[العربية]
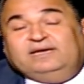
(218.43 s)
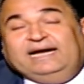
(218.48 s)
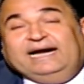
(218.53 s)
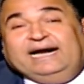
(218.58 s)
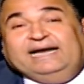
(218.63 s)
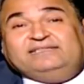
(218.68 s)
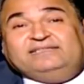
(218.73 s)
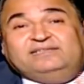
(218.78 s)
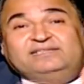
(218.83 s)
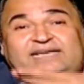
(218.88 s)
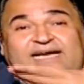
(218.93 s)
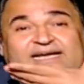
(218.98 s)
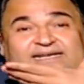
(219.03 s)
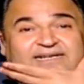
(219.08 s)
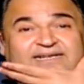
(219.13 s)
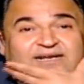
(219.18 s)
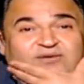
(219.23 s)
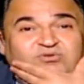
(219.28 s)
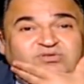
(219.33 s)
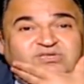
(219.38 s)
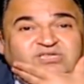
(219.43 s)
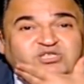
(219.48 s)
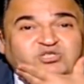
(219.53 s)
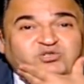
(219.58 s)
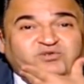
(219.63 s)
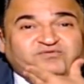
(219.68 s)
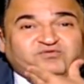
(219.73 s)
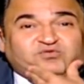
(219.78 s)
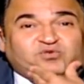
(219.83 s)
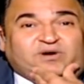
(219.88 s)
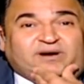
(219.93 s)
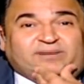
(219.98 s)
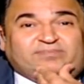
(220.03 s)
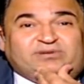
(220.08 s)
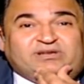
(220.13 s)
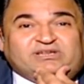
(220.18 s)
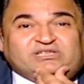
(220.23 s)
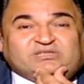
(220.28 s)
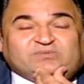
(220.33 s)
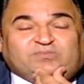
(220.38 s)
ادي دقني لو انت شفته
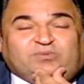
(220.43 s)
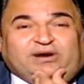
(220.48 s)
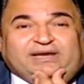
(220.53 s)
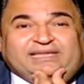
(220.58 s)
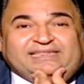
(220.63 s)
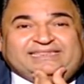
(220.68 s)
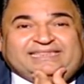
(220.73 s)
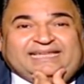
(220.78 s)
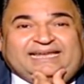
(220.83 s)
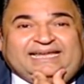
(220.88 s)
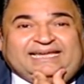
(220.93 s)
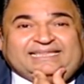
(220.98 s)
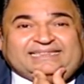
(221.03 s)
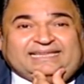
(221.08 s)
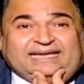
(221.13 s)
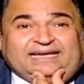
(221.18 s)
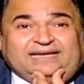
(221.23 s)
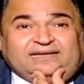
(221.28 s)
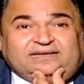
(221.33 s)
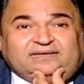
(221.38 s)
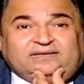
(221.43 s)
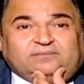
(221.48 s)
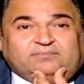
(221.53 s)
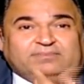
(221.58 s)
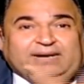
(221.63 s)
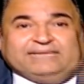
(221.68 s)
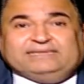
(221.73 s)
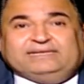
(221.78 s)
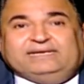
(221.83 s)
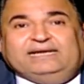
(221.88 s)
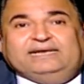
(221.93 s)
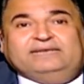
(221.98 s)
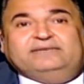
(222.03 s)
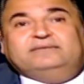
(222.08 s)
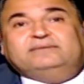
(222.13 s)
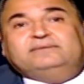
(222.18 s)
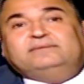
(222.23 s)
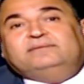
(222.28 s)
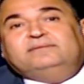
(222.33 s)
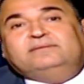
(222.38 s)
قبل اسبوعين ثلاثه بعد
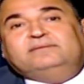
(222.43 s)
العيد